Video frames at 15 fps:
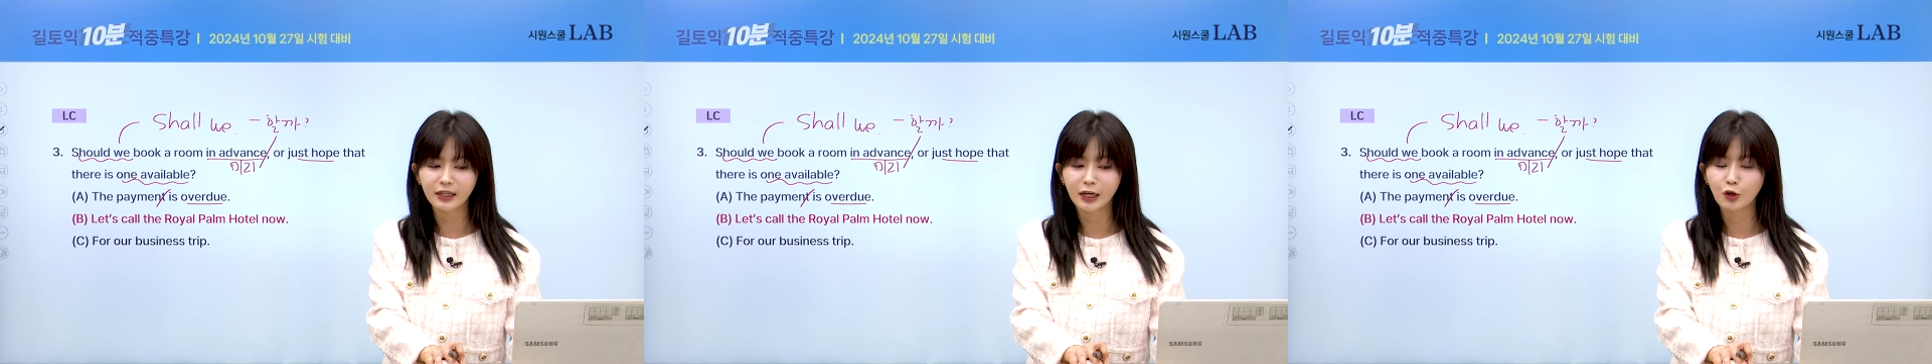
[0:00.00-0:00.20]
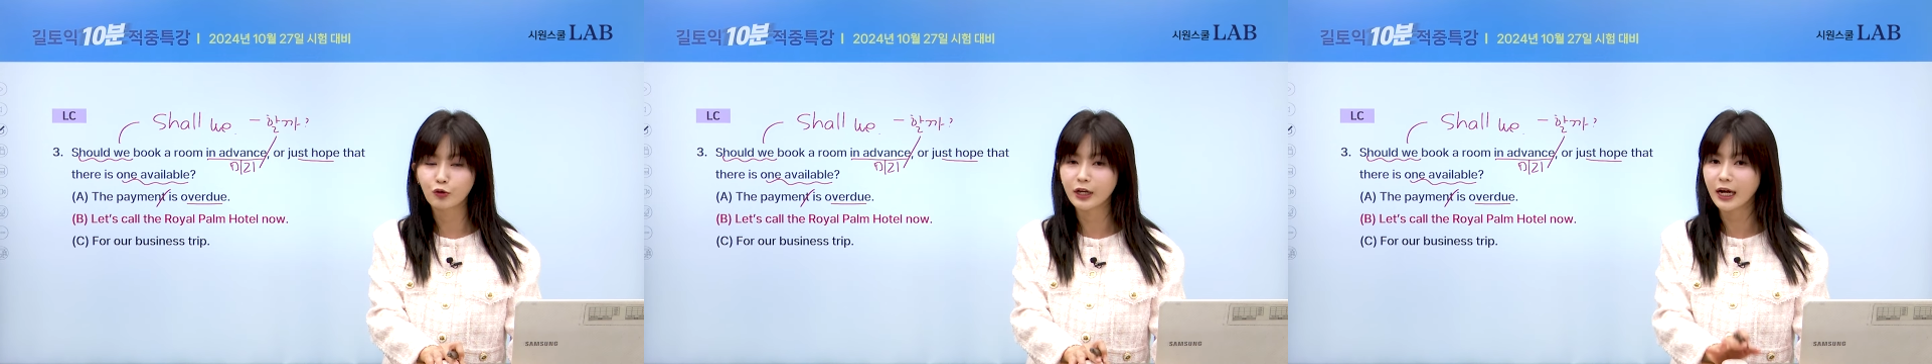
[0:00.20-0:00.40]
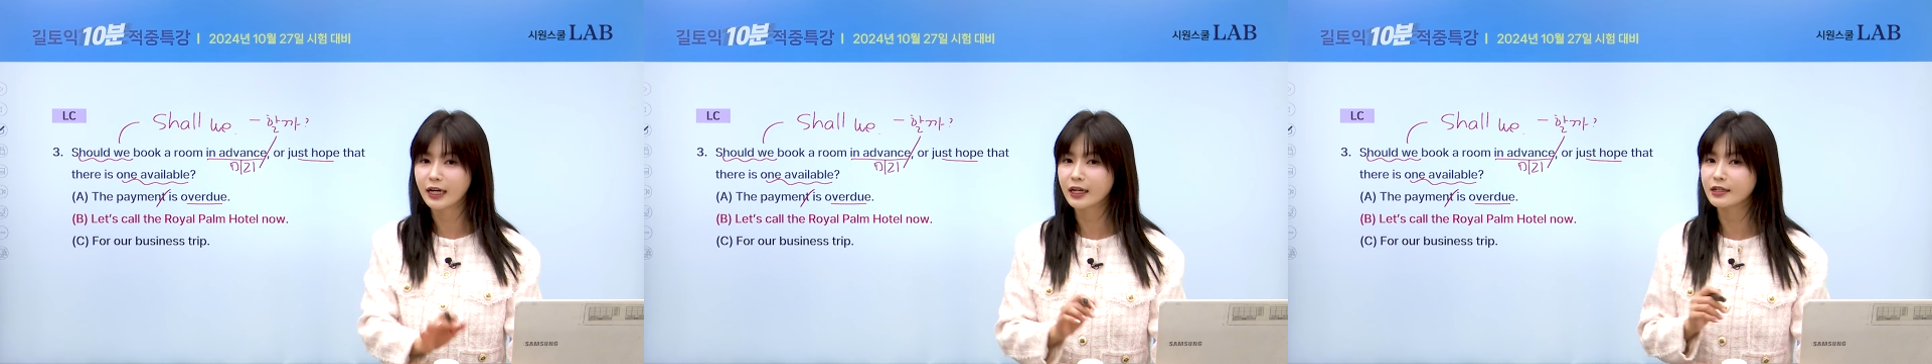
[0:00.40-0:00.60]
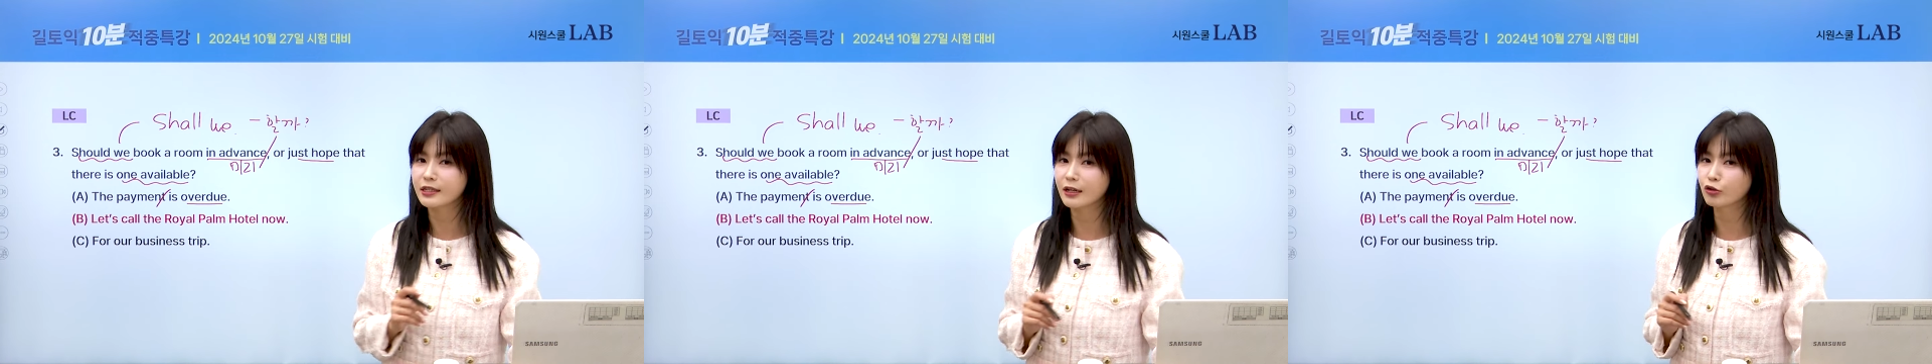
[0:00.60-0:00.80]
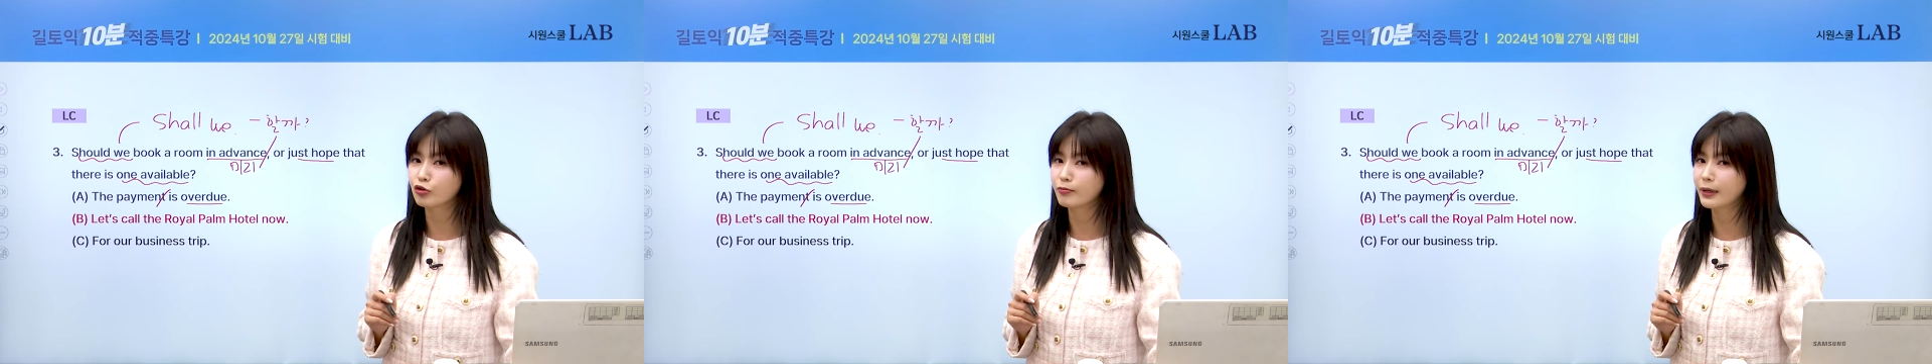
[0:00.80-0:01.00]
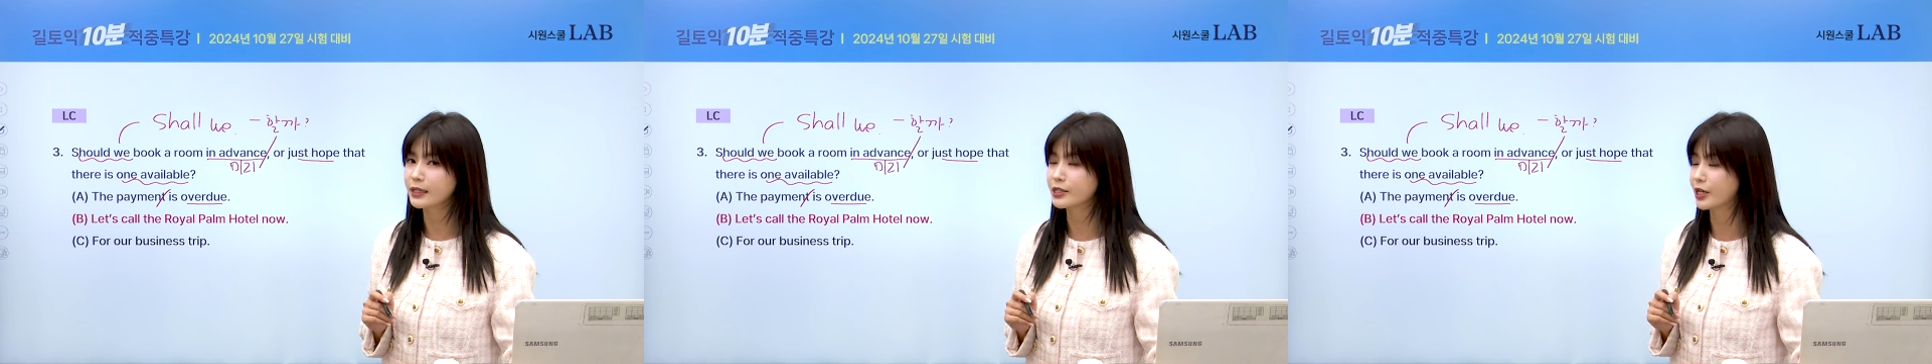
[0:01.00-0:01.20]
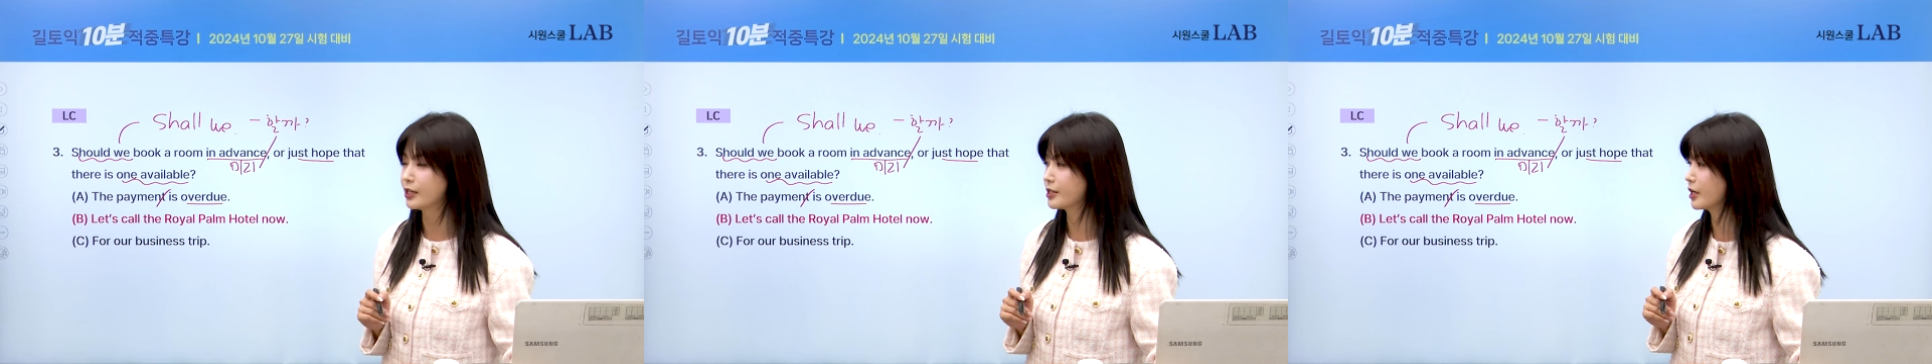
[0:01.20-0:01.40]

내용이 아예 생뚱맞죠.